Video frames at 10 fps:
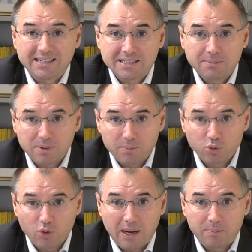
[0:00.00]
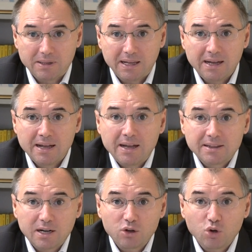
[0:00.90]
sempre più rapida,
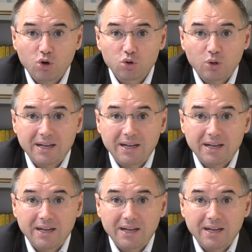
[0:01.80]
tenendo conto